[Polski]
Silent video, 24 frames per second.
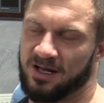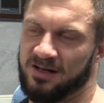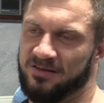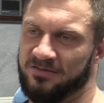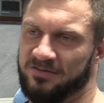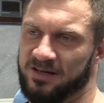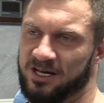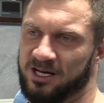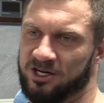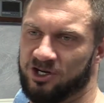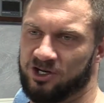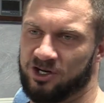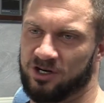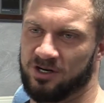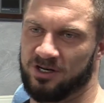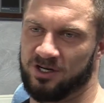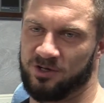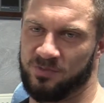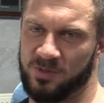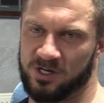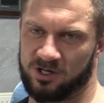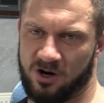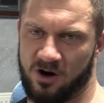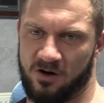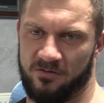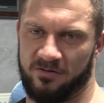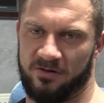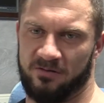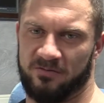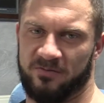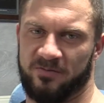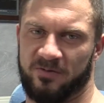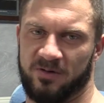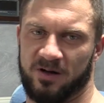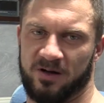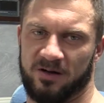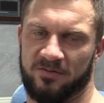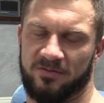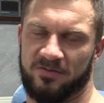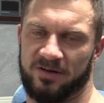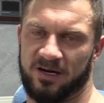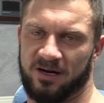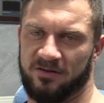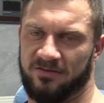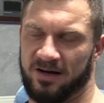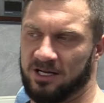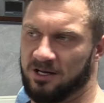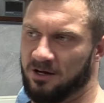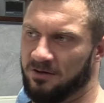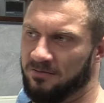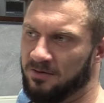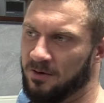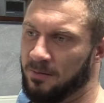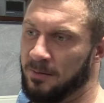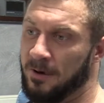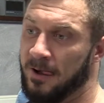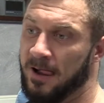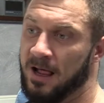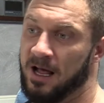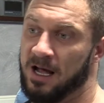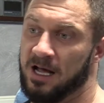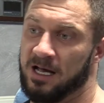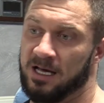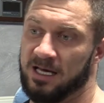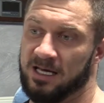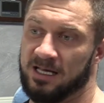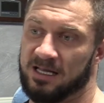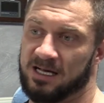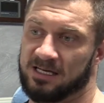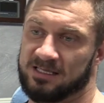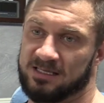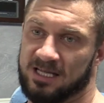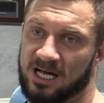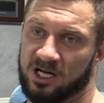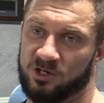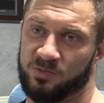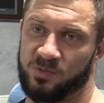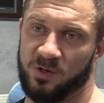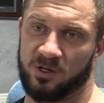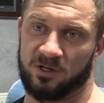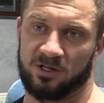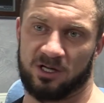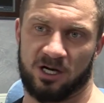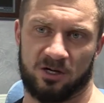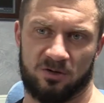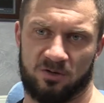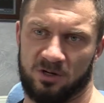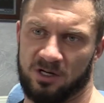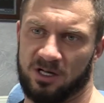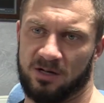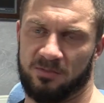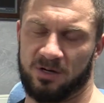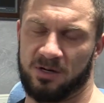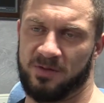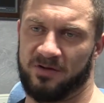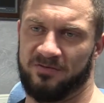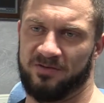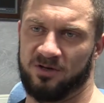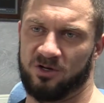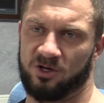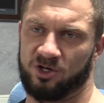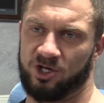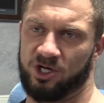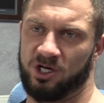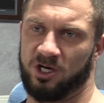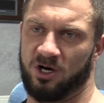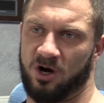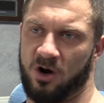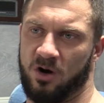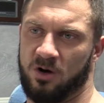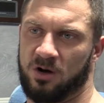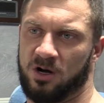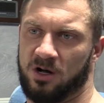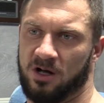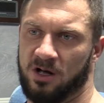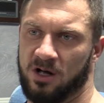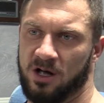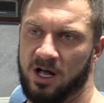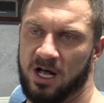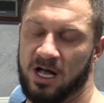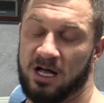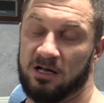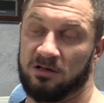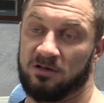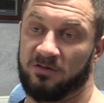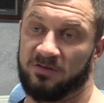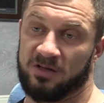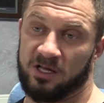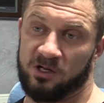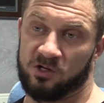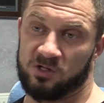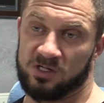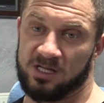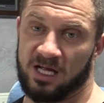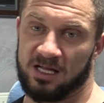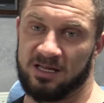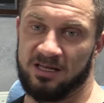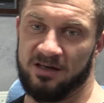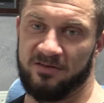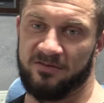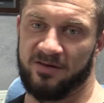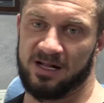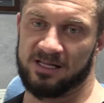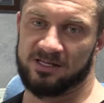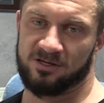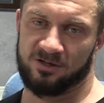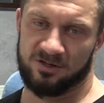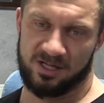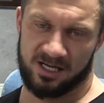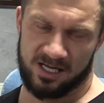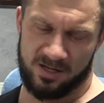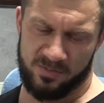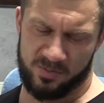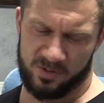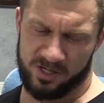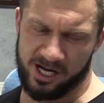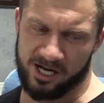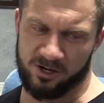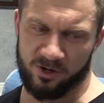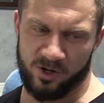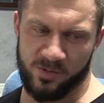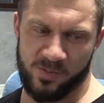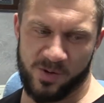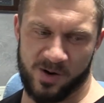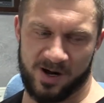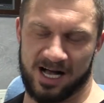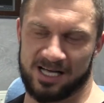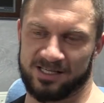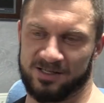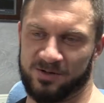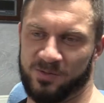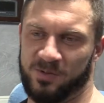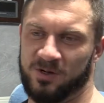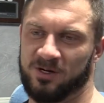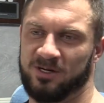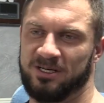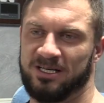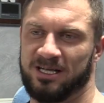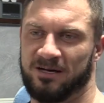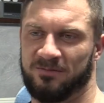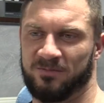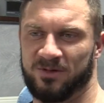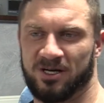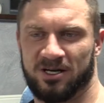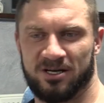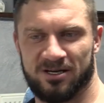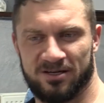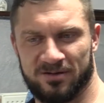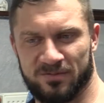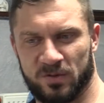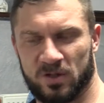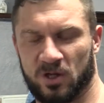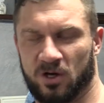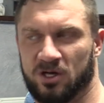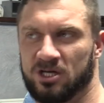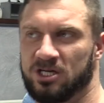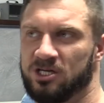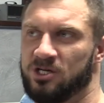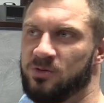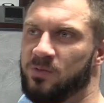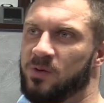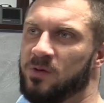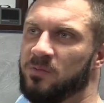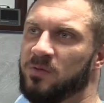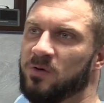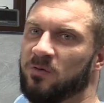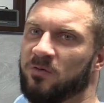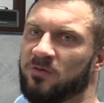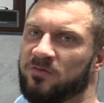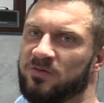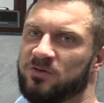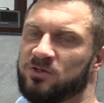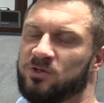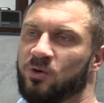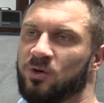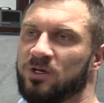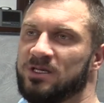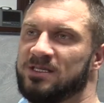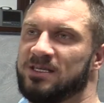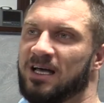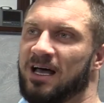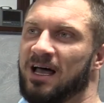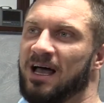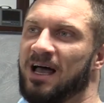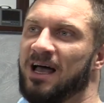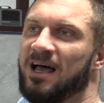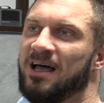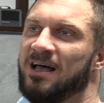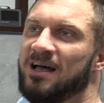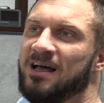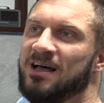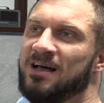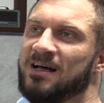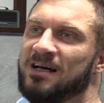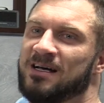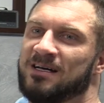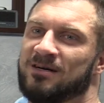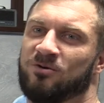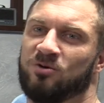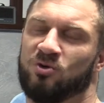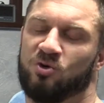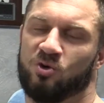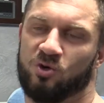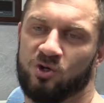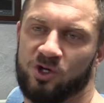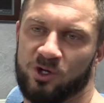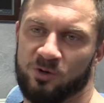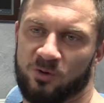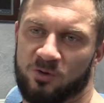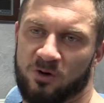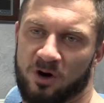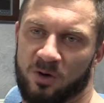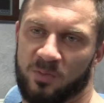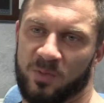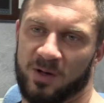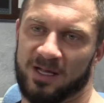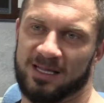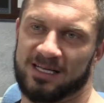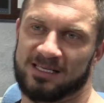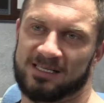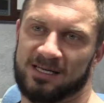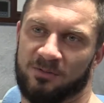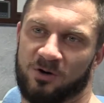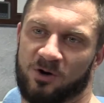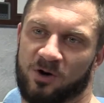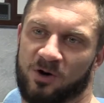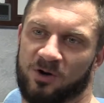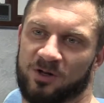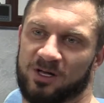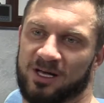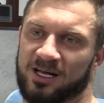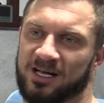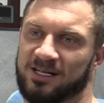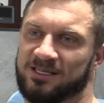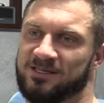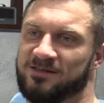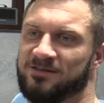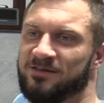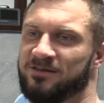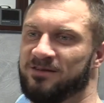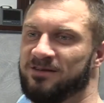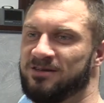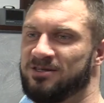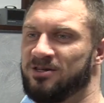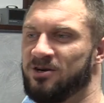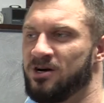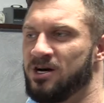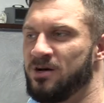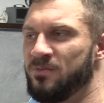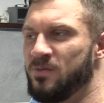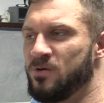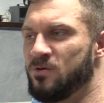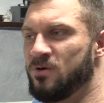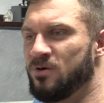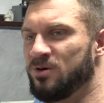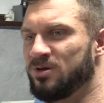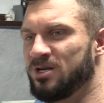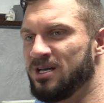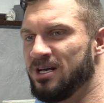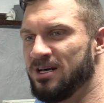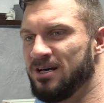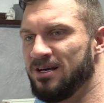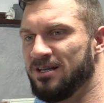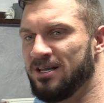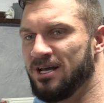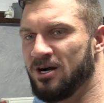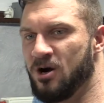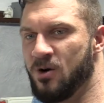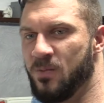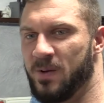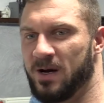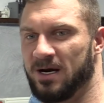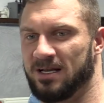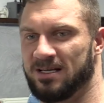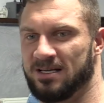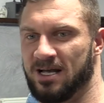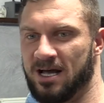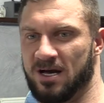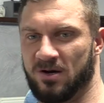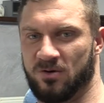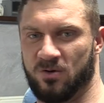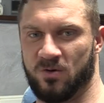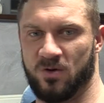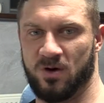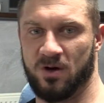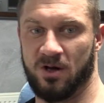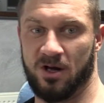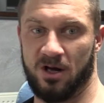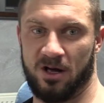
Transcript: wiesz, śmieszkową, freakfightową i na staż Piotka, który tam chyba wynosi rok, to w tej ostatniej walce on taki przekrój pokazał, bo i tam y, trochę się pobił w stójce, udusił chłopa na sam koniec, y, trochę było y, tego parteru.